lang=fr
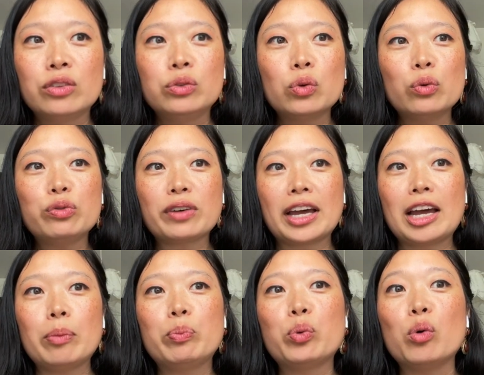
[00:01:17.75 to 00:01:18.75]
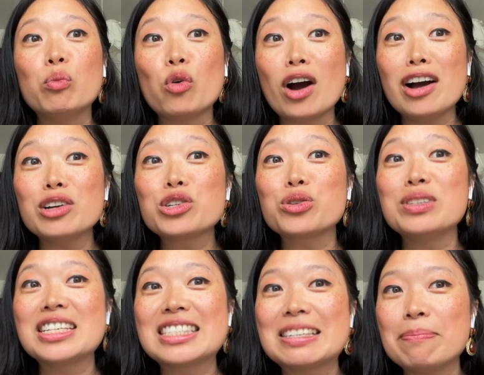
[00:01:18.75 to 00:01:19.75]
Non, frère, pour moi, je
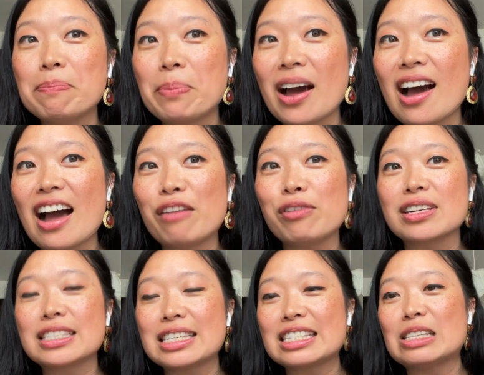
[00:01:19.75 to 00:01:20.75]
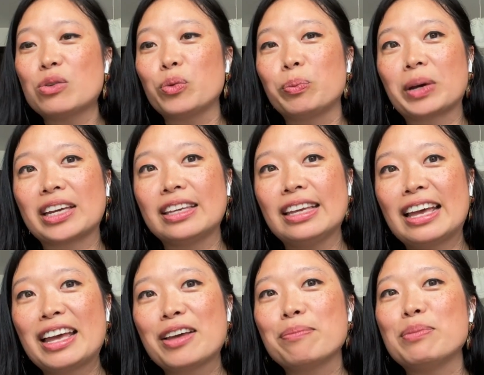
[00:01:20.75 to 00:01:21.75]
n'estime pas avoir saisi le prix,
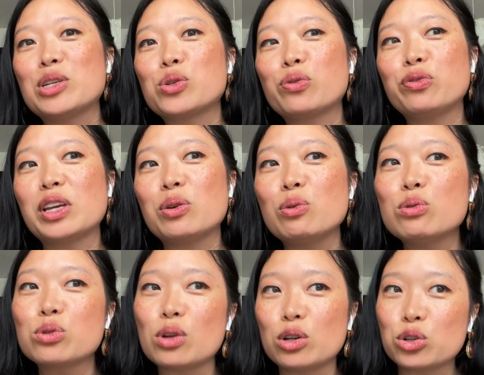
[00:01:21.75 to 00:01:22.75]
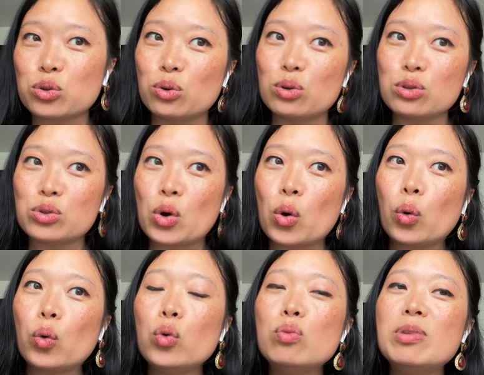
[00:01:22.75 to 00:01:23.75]
mais je fais une seule chose,
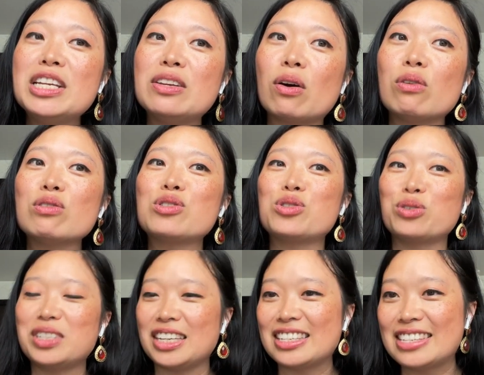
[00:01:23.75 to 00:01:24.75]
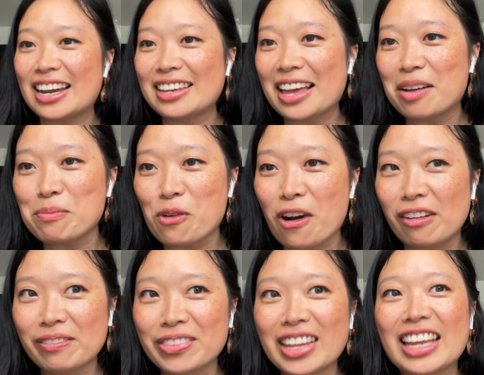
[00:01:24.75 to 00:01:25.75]
oubliant ce qui est derrière
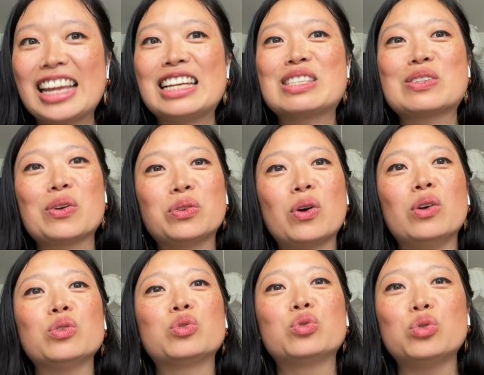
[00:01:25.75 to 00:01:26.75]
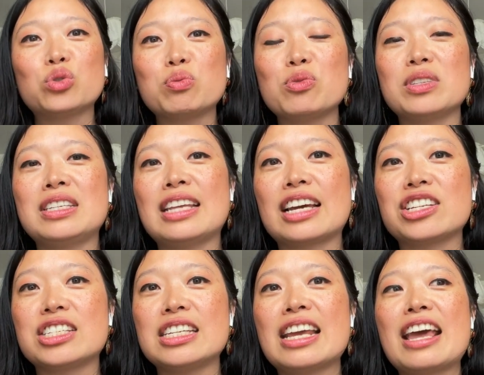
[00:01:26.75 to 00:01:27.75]
moi et tendant toute mon
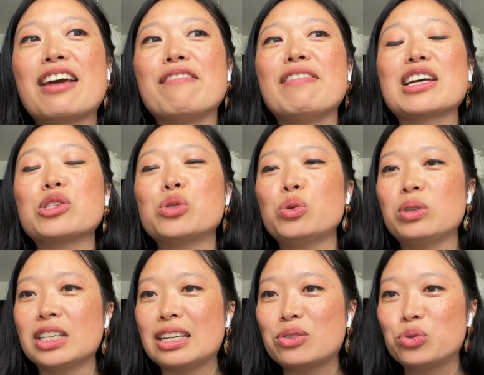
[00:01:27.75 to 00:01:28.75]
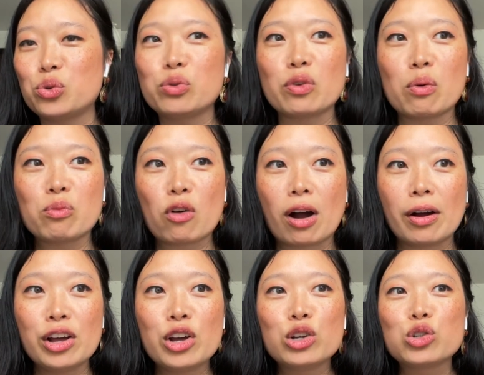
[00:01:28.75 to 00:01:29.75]
énergie vers ce qui est devant
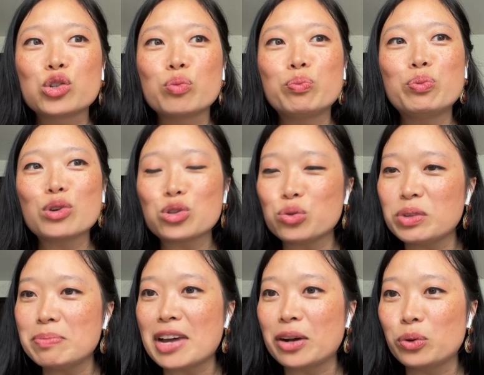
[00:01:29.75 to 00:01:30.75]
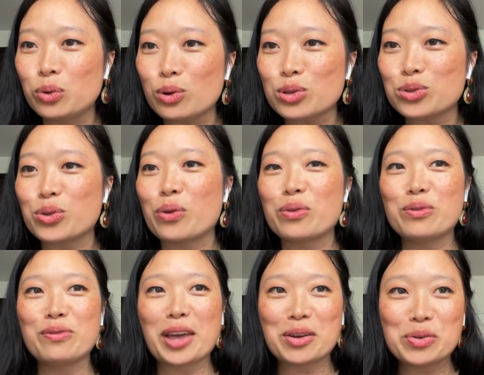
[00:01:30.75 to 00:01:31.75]
moi. Je poursuis ma course
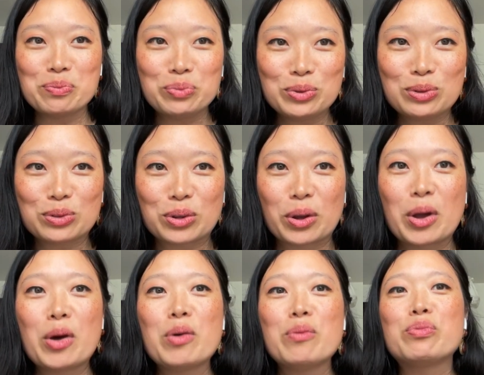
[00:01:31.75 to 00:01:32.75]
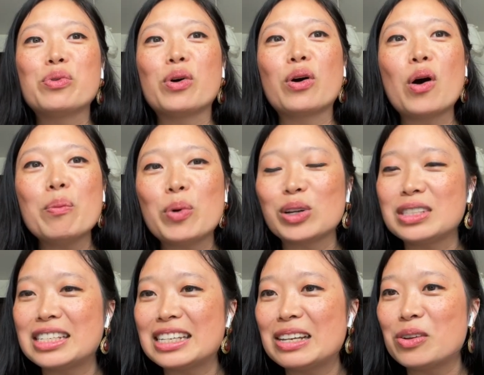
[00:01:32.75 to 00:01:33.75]
vers le but pour
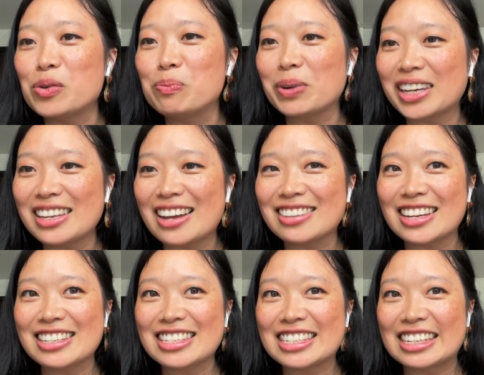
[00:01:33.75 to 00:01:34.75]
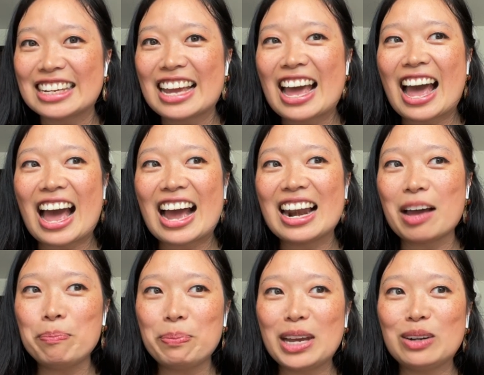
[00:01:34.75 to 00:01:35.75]
remporter le prix attaché à
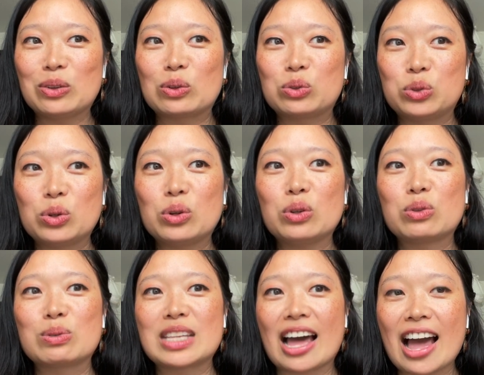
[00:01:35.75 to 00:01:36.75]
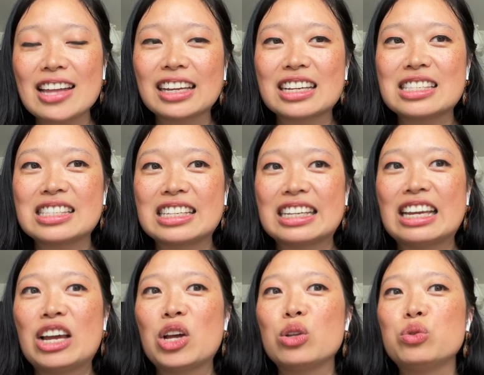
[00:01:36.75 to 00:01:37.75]
l'appel que Dieu nous a
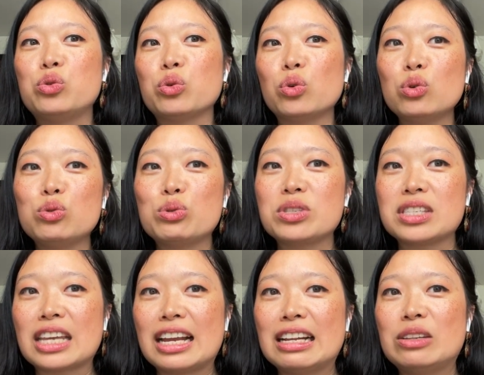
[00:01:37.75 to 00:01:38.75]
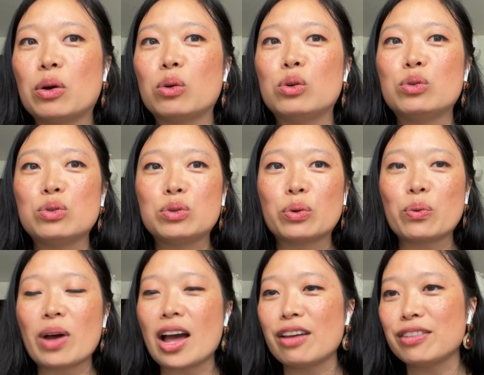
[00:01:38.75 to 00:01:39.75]
adressé du haut du ciel dans
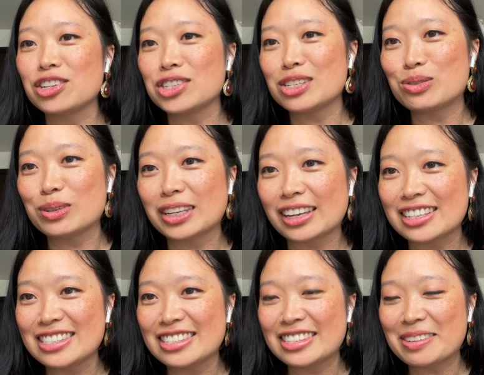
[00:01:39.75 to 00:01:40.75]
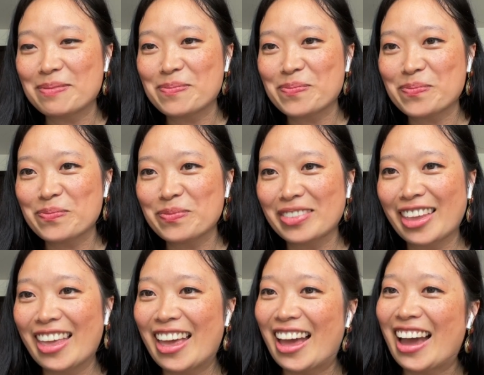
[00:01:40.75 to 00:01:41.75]
l'union avec Jésus-Christ.
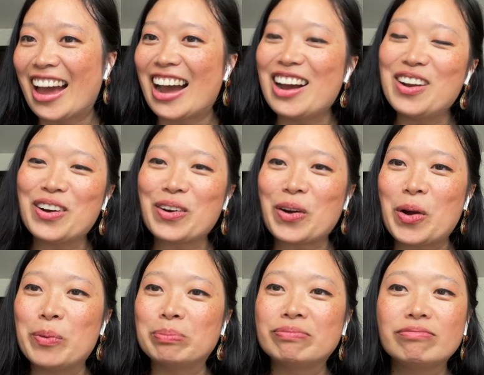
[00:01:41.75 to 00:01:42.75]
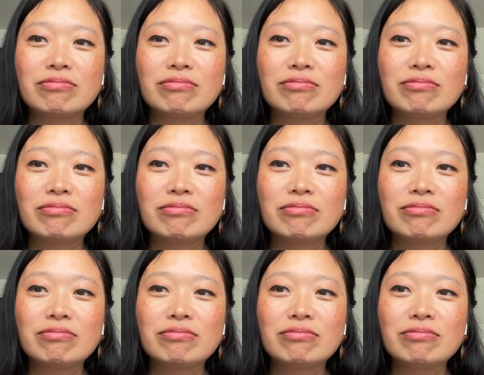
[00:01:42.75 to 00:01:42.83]
Alors, euh,